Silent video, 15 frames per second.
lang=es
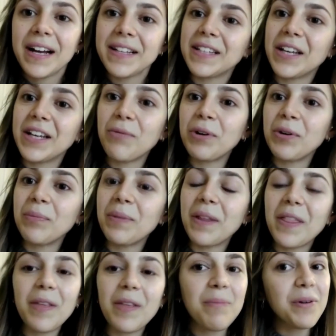Así que bueno, en
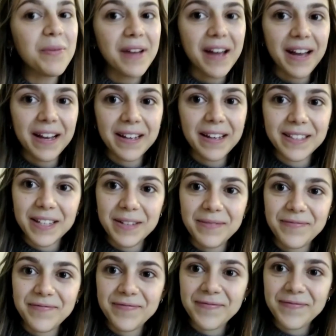principio así.